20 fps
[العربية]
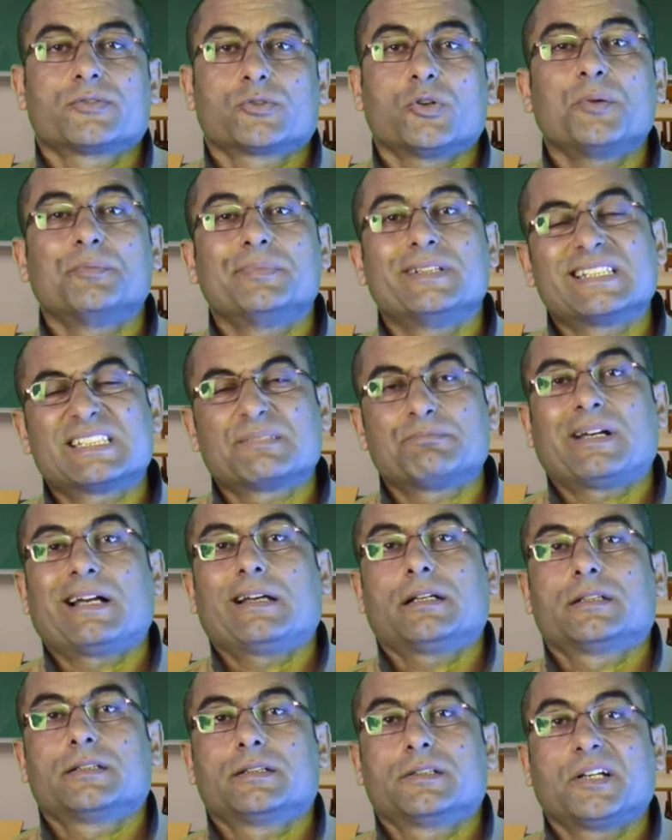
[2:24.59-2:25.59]
سواء
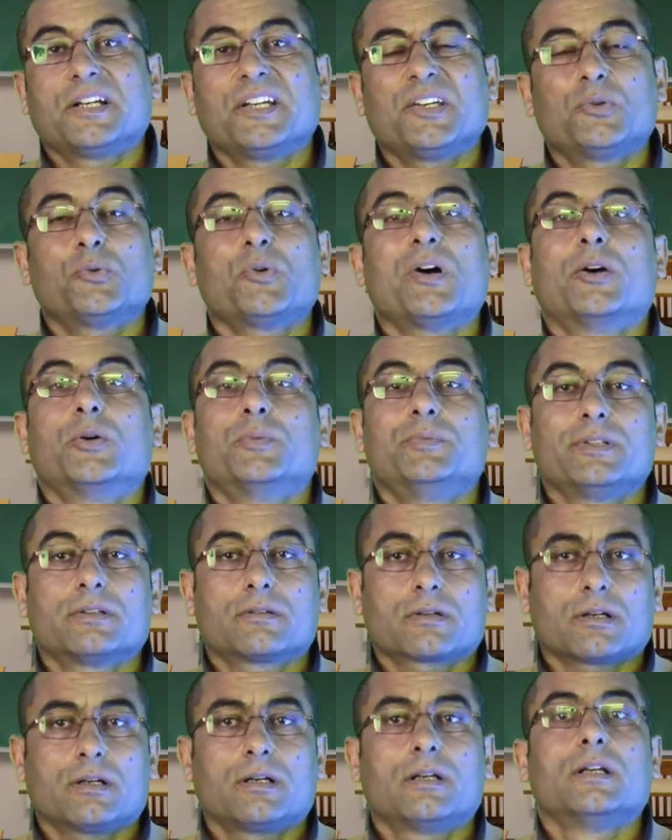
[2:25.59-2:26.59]
بيسمع غيره او
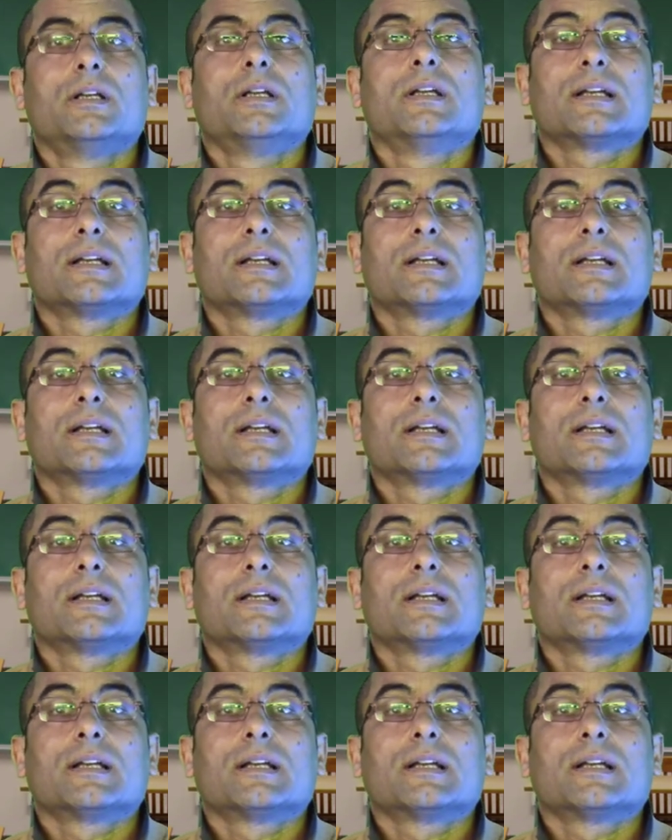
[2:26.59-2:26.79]
بيقرا